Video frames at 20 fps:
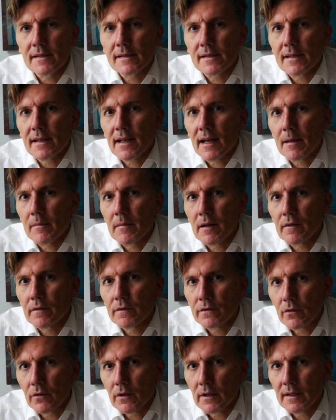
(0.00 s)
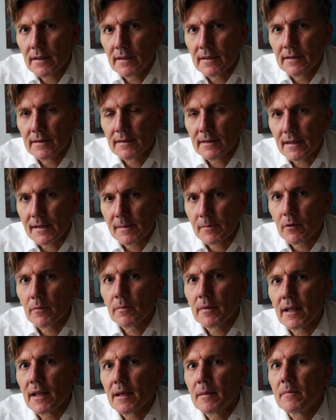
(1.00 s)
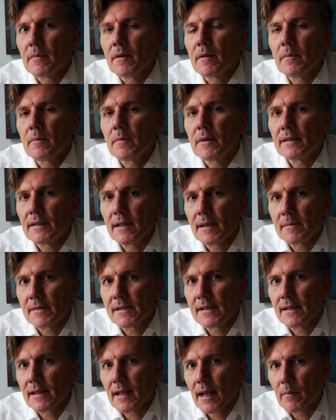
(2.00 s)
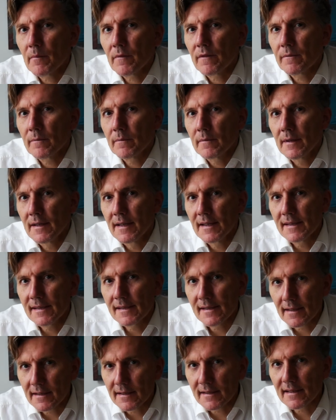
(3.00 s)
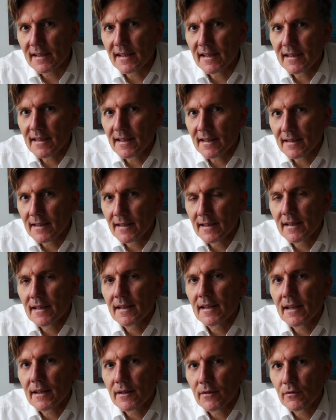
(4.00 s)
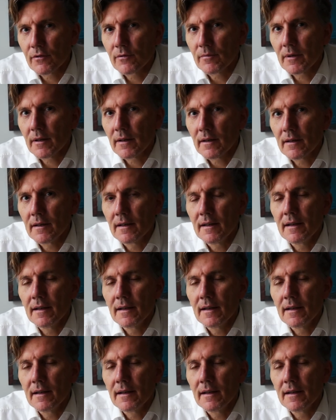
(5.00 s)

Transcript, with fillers: Sie sich einmal vor, das Problem, mit dem Sie kämpfen, sitzt Ihnen gegenüber